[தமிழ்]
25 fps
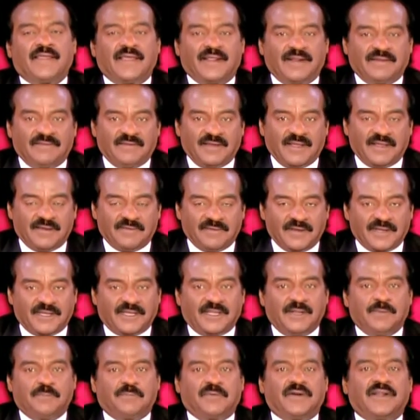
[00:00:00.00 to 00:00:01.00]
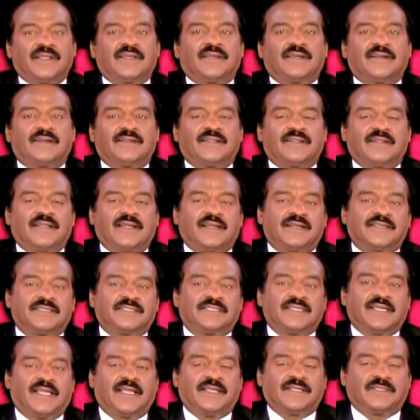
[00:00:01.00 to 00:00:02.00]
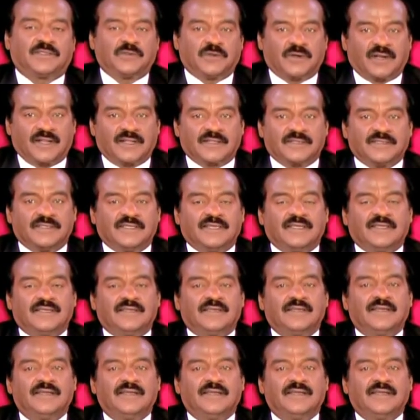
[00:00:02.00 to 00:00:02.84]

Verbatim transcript: எனவே வெற்றி படிக்கட்டு நிகழ்ச்சியை தொடர்ந்து